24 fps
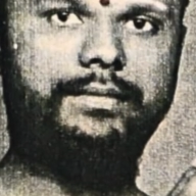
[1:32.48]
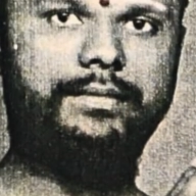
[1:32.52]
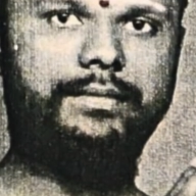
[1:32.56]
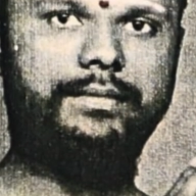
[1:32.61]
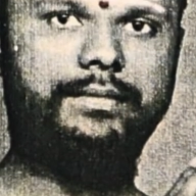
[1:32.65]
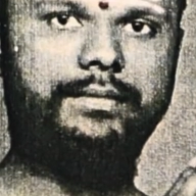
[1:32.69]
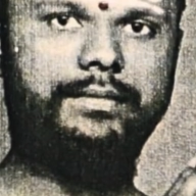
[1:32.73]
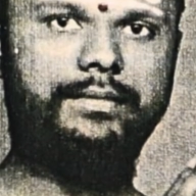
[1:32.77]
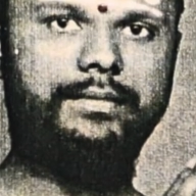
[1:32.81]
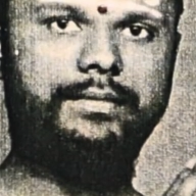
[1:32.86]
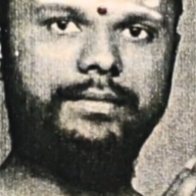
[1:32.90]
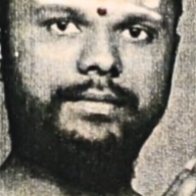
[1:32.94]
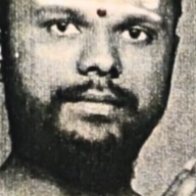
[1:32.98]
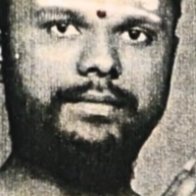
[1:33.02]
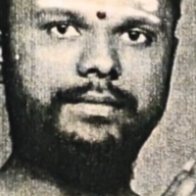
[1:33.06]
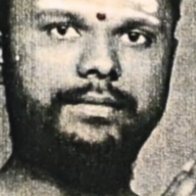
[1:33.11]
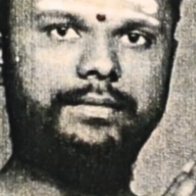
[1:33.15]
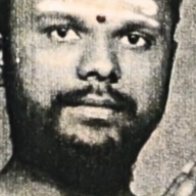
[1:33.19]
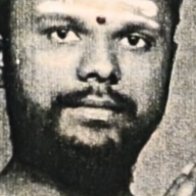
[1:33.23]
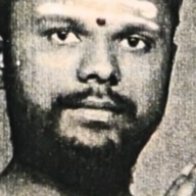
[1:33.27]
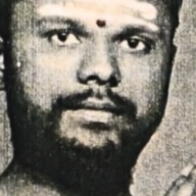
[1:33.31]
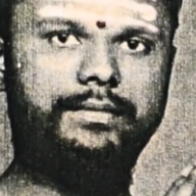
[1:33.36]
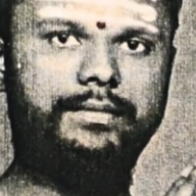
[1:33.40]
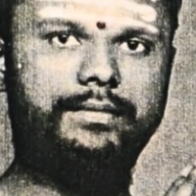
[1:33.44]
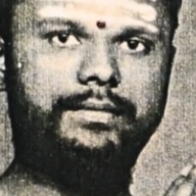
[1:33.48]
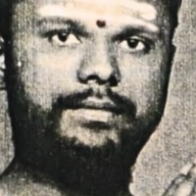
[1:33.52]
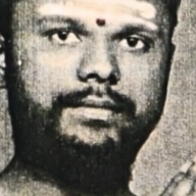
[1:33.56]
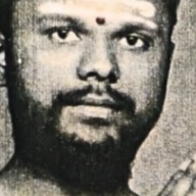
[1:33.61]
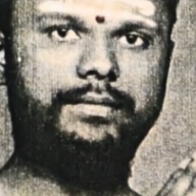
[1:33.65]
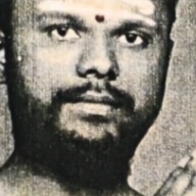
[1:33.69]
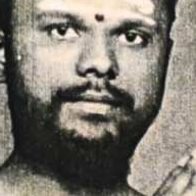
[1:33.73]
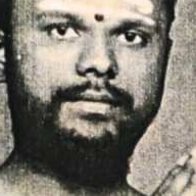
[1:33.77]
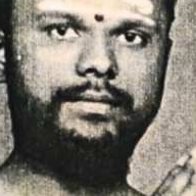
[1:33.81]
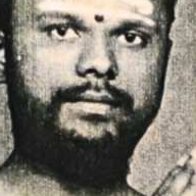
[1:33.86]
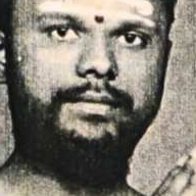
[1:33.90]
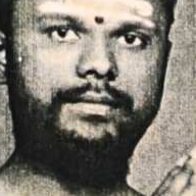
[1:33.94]
கோயில் குளங்கள் எல்லாத்துக்கும்
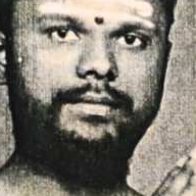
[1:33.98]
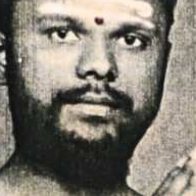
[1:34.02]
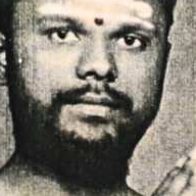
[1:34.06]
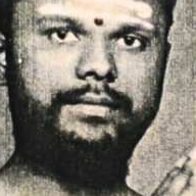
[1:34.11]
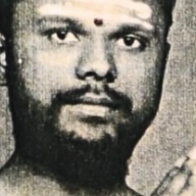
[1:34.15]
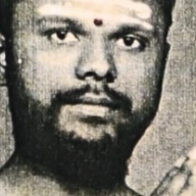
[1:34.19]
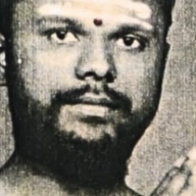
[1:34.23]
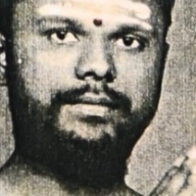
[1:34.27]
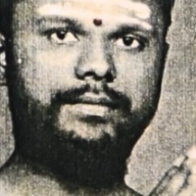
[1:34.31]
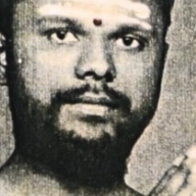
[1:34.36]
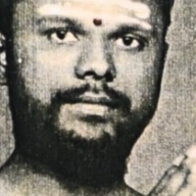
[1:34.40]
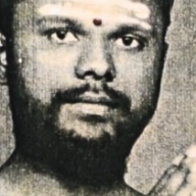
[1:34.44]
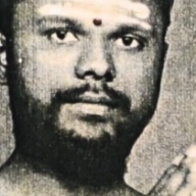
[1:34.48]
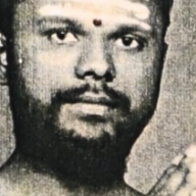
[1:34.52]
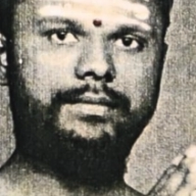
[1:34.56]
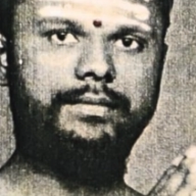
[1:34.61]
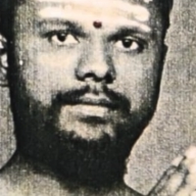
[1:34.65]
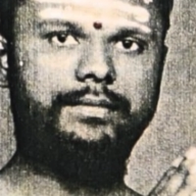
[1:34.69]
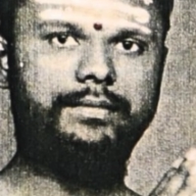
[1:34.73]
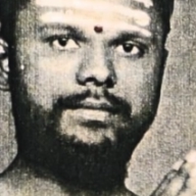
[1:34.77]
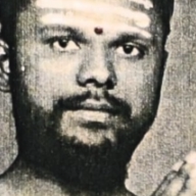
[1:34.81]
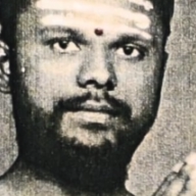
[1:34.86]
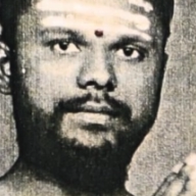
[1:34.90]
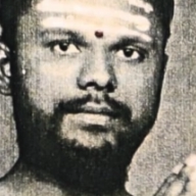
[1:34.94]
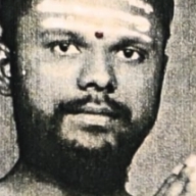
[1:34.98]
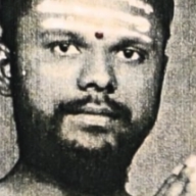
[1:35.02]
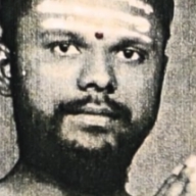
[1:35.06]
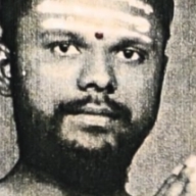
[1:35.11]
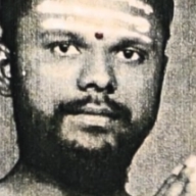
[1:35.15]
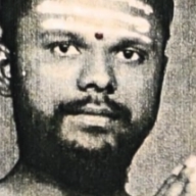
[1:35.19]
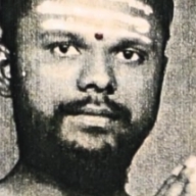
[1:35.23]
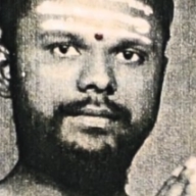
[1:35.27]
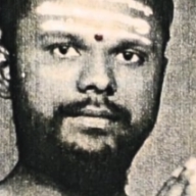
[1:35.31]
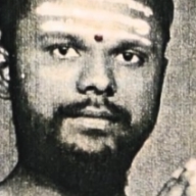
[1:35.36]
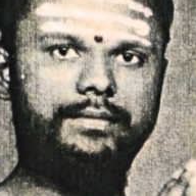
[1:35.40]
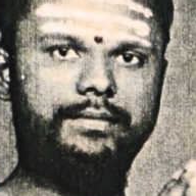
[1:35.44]
போவார் ஸோ அந்த மாதிரி
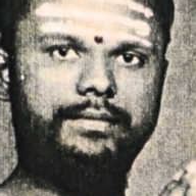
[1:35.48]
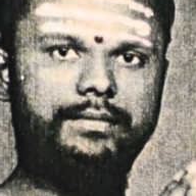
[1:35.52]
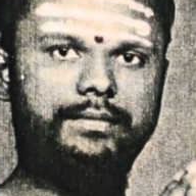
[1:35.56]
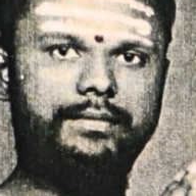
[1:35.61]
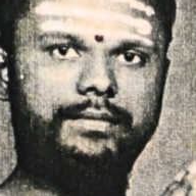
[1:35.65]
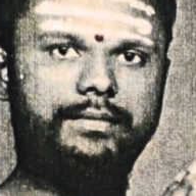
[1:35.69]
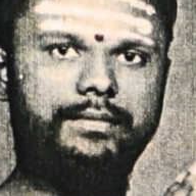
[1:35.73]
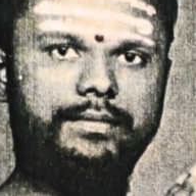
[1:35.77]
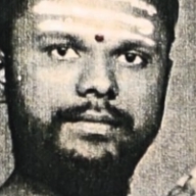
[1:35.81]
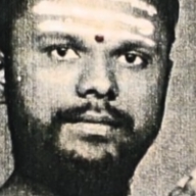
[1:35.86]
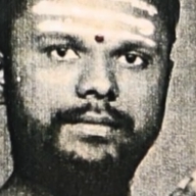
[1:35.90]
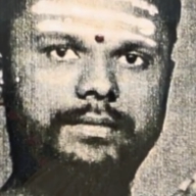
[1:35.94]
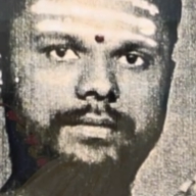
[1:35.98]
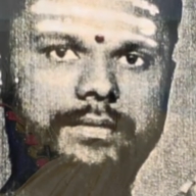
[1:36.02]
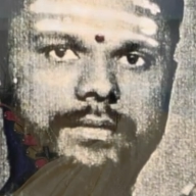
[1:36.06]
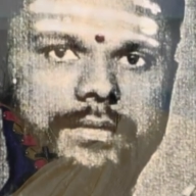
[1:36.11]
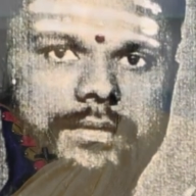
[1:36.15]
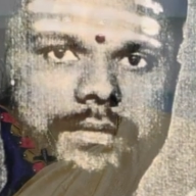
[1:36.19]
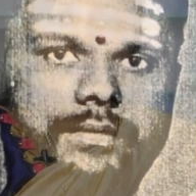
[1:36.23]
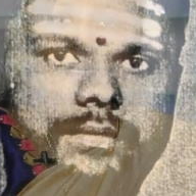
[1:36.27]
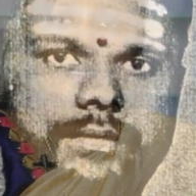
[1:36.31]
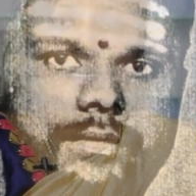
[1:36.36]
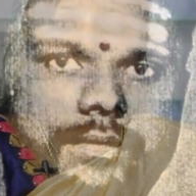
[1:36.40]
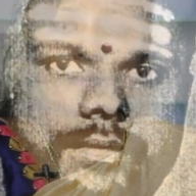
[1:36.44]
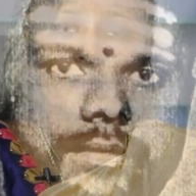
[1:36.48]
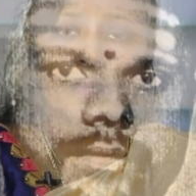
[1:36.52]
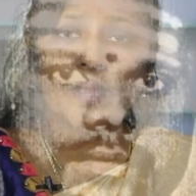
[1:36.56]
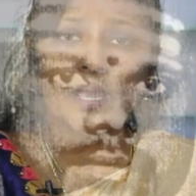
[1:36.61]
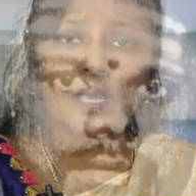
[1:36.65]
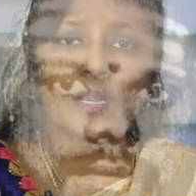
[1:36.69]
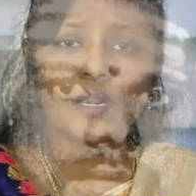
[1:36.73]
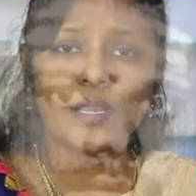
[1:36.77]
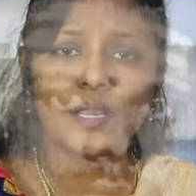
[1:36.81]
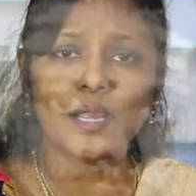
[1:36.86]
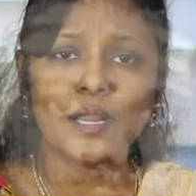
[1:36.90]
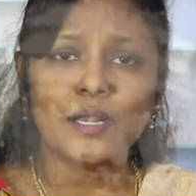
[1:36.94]
இருக்கும்போது ஏசு அப்படின்ற
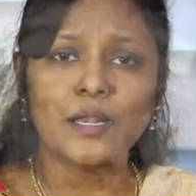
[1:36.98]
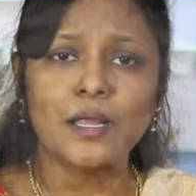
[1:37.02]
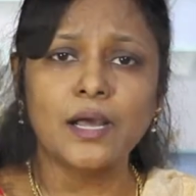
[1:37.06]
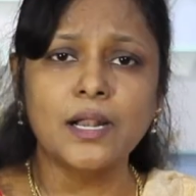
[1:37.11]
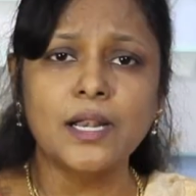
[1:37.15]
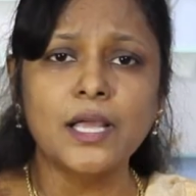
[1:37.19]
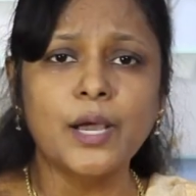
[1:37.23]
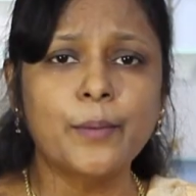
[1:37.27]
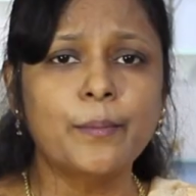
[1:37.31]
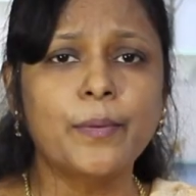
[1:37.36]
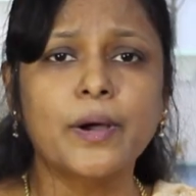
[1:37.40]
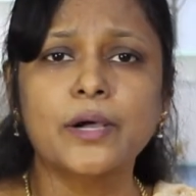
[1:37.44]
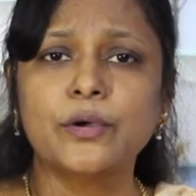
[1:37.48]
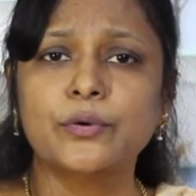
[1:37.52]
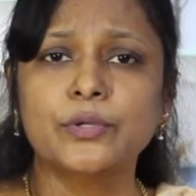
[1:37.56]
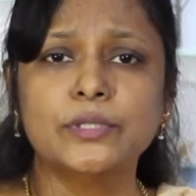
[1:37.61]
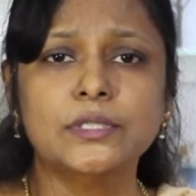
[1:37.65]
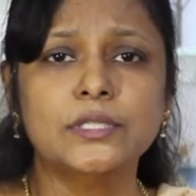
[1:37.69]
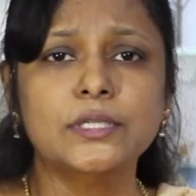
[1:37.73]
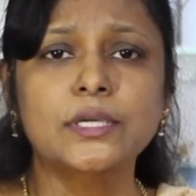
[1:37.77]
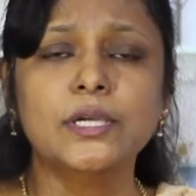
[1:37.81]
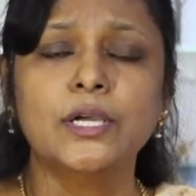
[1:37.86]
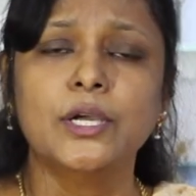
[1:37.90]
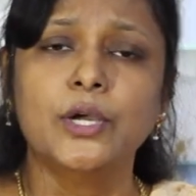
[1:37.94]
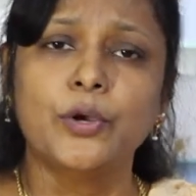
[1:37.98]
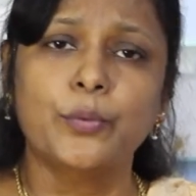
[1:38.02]
பேரை கேட்டாலே அப்பாவுக்கு வந்து